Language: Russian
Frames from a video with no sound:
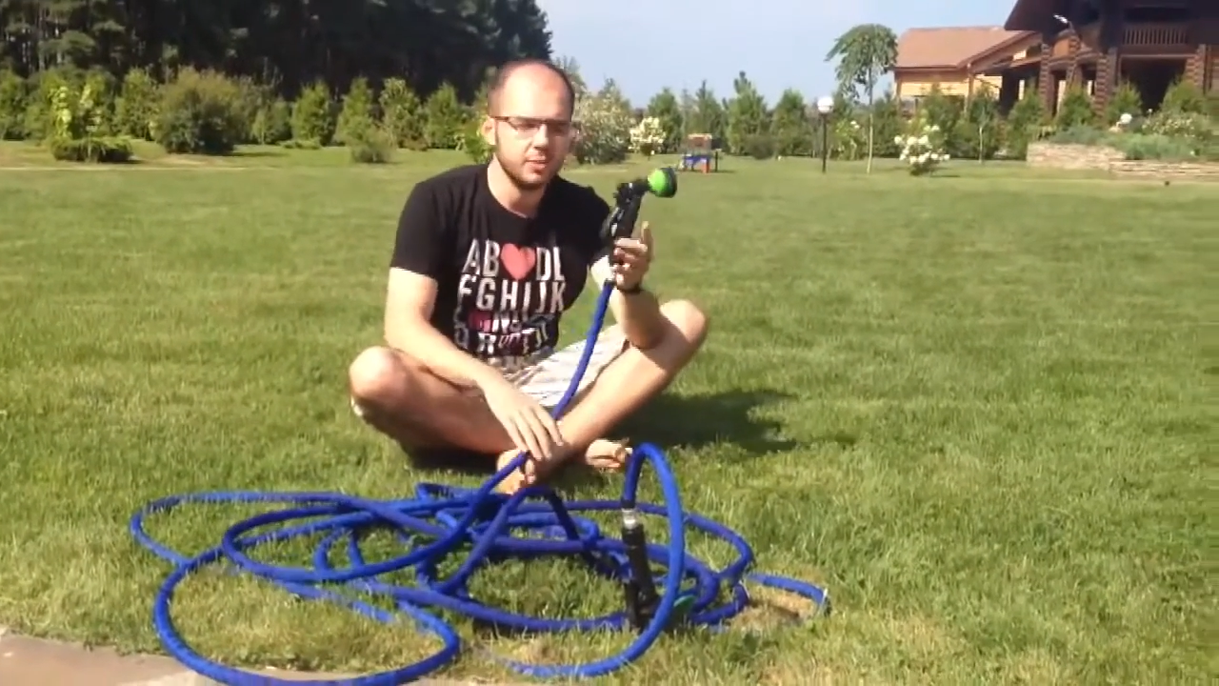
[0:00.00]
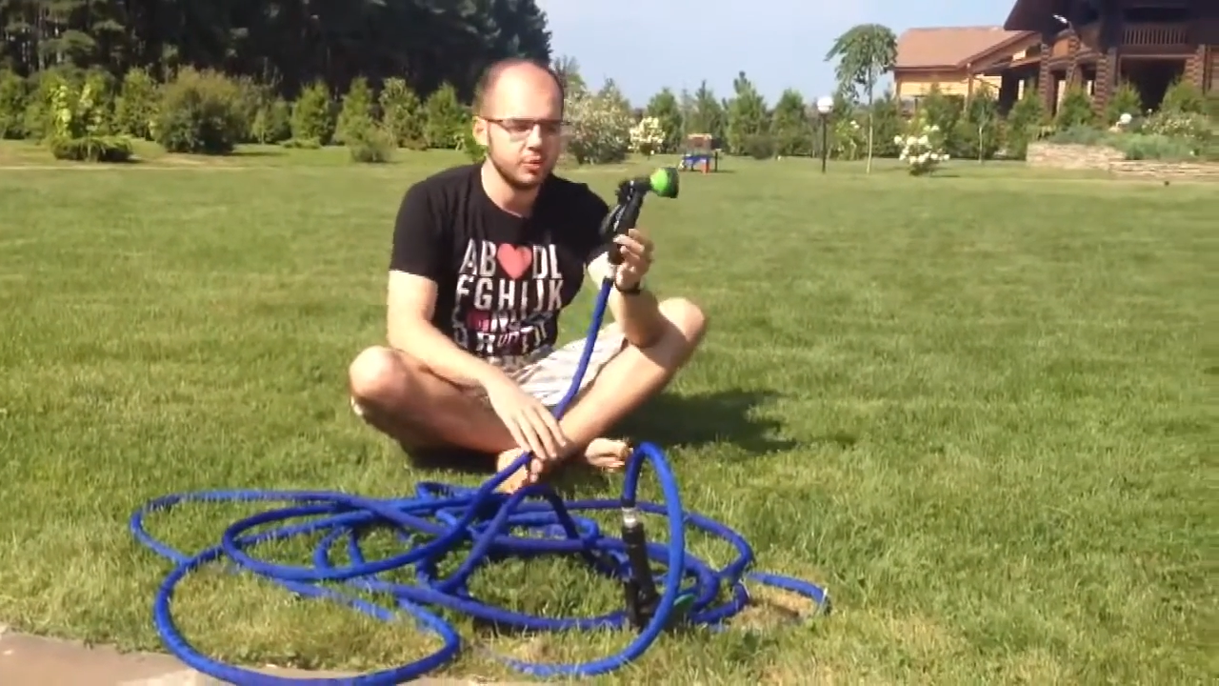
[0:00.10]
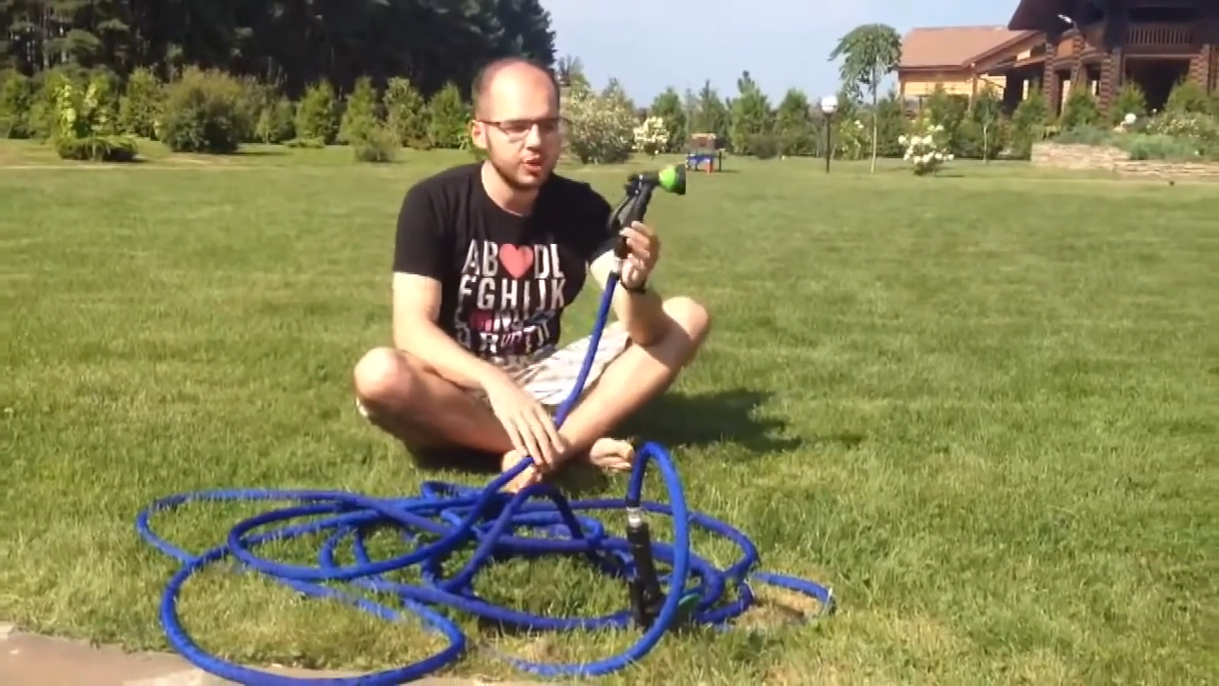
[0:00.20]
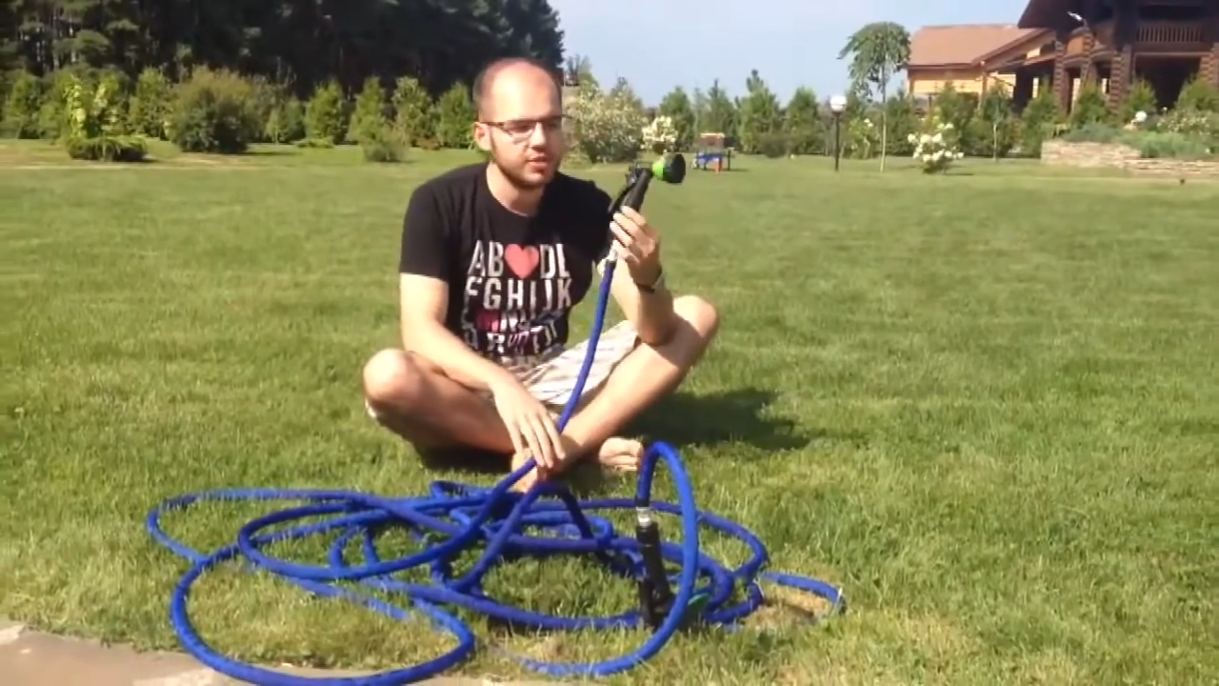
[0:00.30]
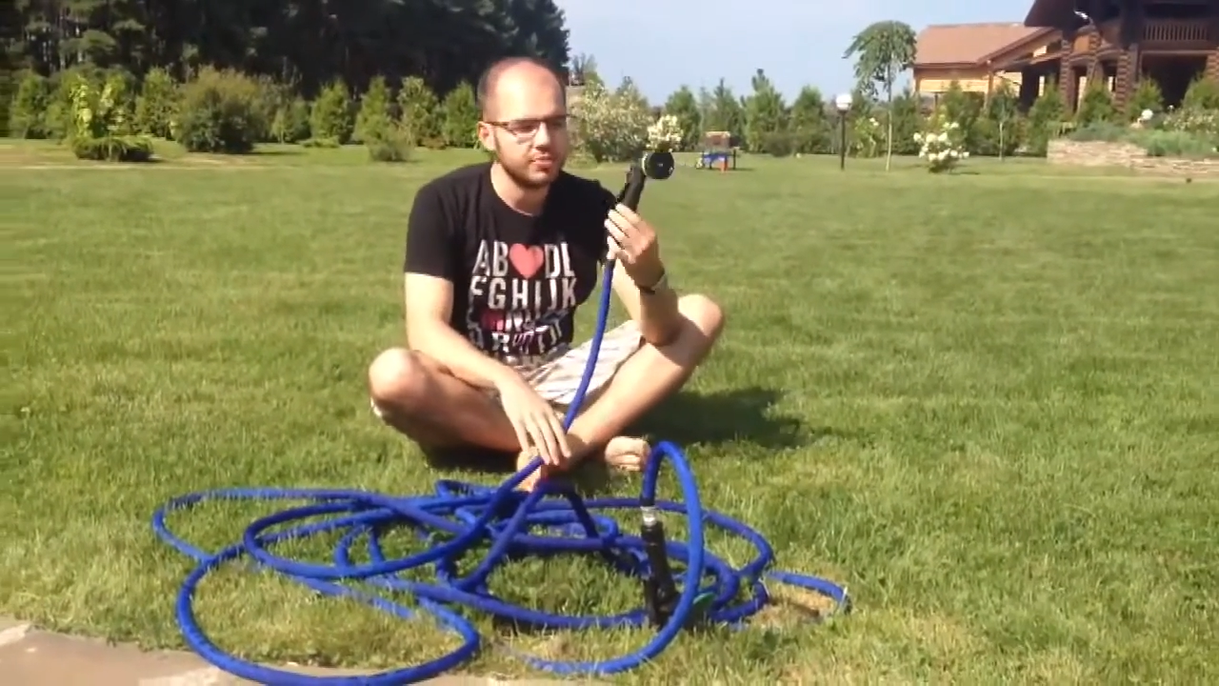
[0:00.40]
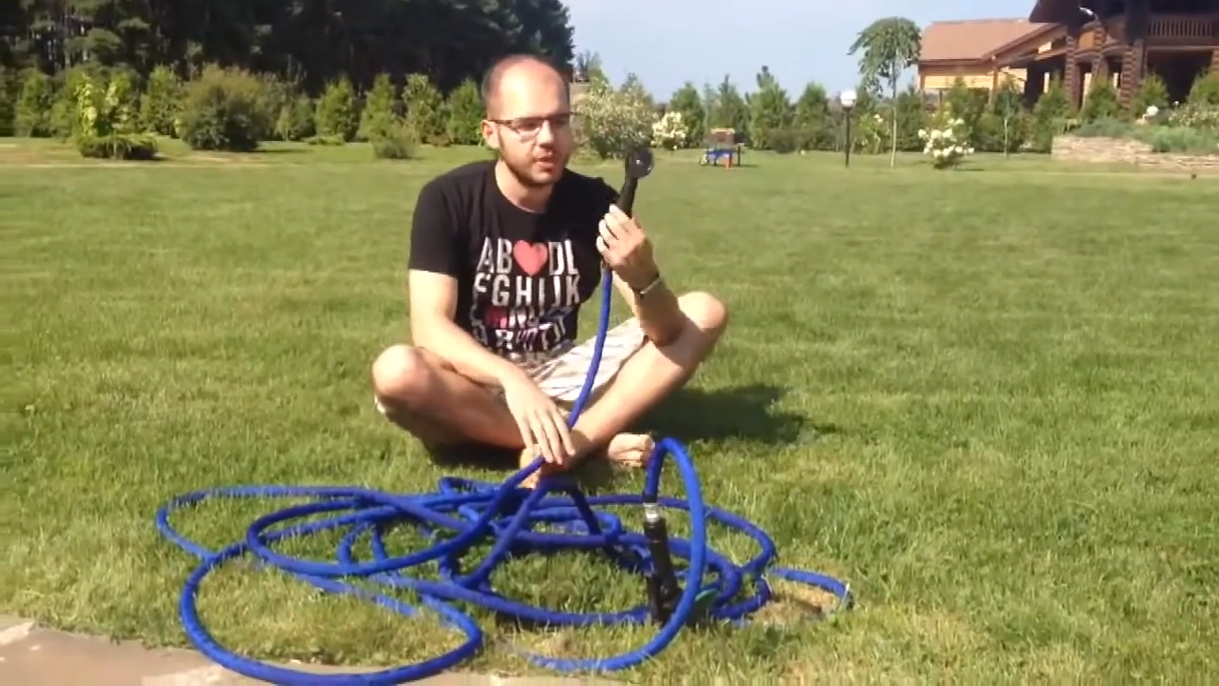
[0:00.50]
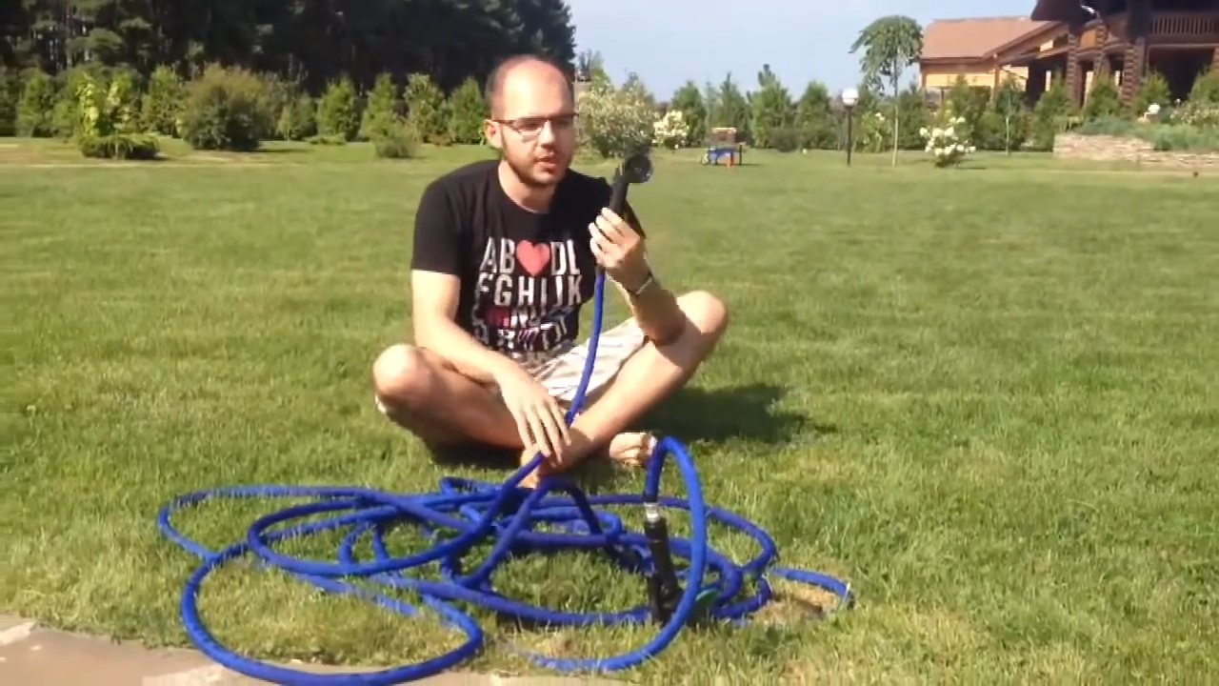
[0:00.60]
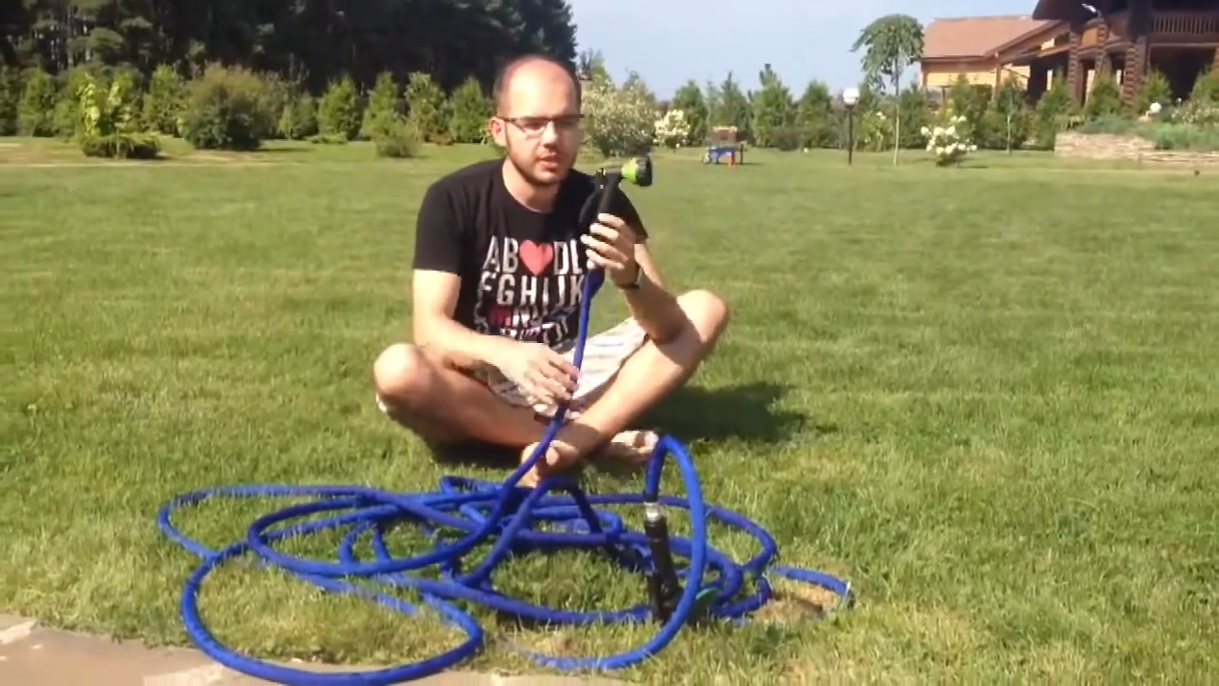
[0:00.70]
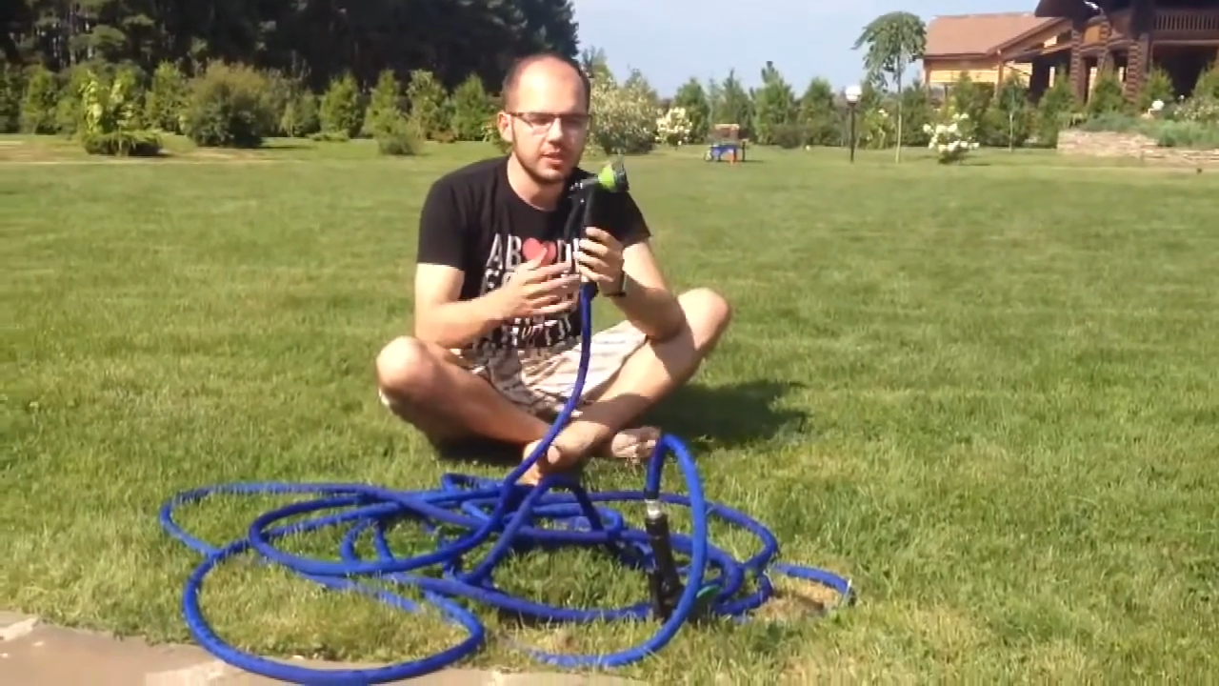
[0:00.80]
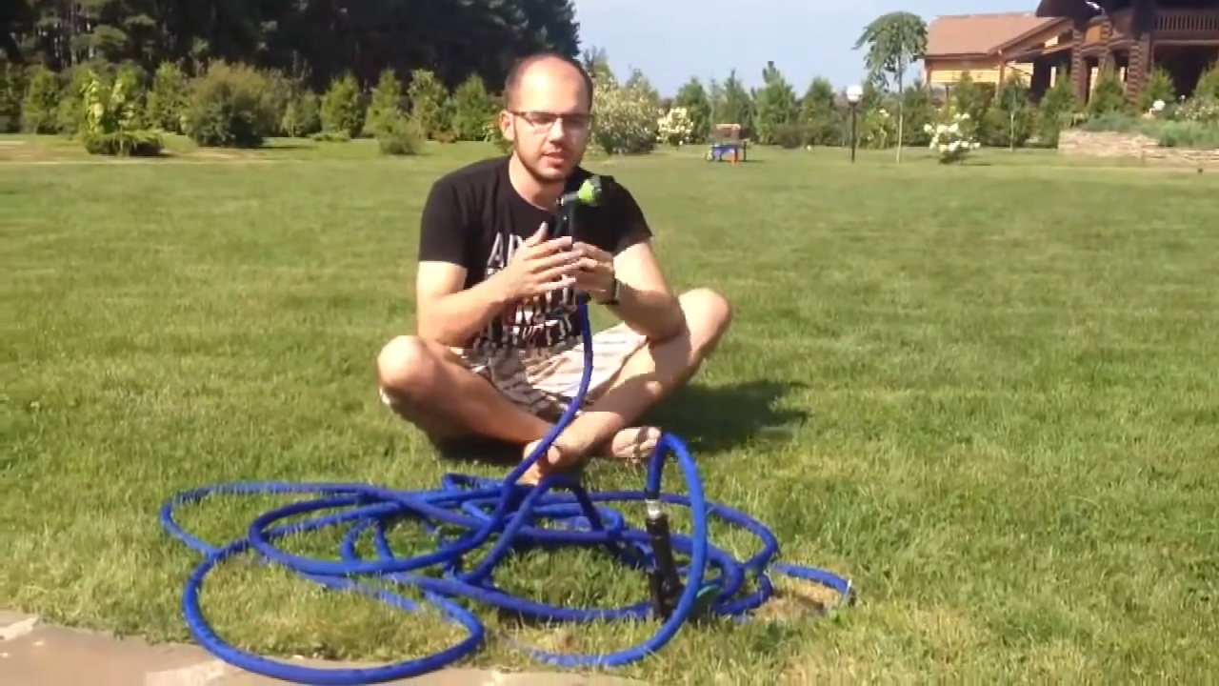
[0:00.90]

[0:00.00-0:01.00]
получаете в подарок